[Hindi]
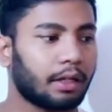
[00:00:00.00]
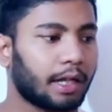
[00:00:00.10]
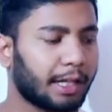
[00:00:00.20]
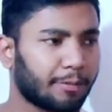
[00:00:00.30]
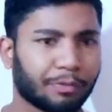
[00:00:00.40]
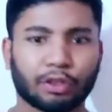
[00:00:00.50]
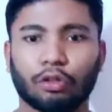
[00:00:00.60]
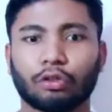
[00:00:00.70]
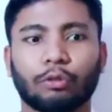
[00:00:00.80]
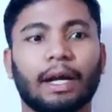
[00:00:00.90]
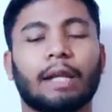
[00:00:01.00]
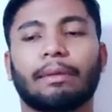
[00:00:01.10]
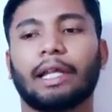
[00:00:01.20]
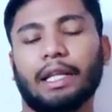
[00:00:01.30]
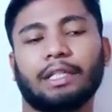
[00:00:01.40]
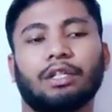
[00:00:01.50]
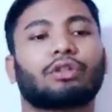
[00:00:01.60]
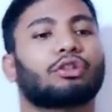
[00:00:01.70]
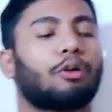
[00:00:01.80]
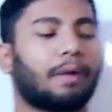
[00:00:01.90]
ठीक तो दोबारा बनाने की
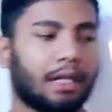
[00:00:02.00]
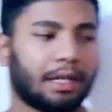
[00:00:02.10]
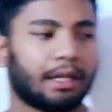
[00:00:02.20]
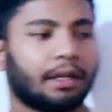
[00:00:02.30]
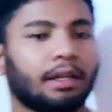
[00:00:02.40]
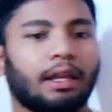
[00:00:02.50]
ज़रूरत क्यों पड़ रही है